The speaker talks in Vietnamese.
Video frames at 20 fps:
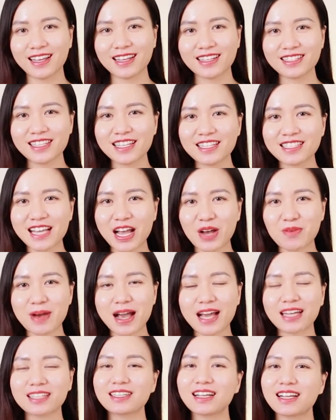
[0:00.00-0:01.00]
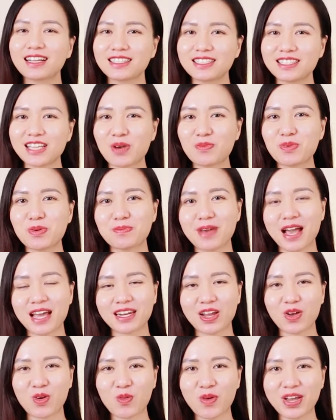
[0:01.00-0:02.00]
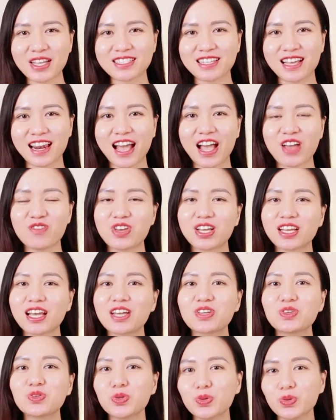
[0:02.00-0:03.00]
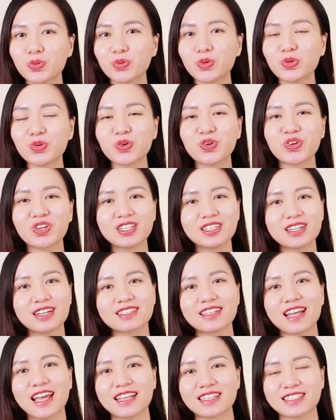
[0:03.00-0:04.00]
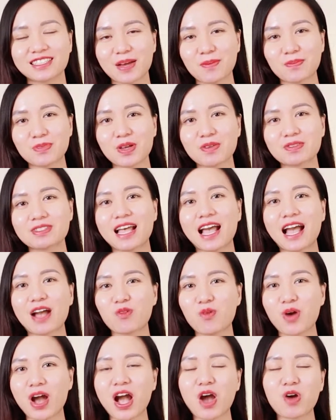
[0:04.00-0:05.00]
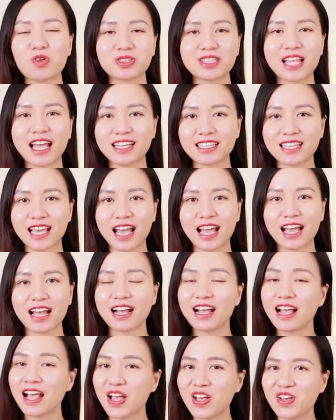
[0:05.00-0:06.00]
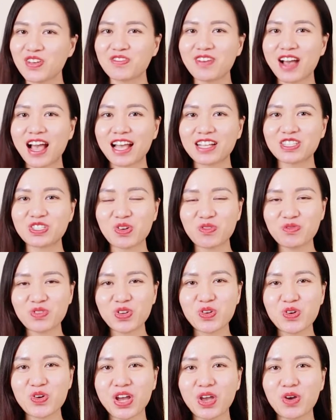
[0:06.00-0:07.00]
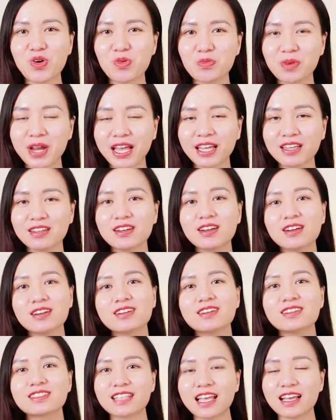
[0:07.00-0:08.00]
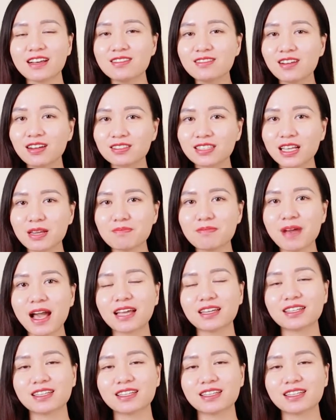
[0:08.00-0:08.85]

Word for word: Xin chào bạn, chào mừng bạn đã quay trở lại với kênh YouTube của Hương để chăm sóc da khoa học tại nhà. Và trong video ngày hôm nay, Hương sẽ hướng dẫn bạn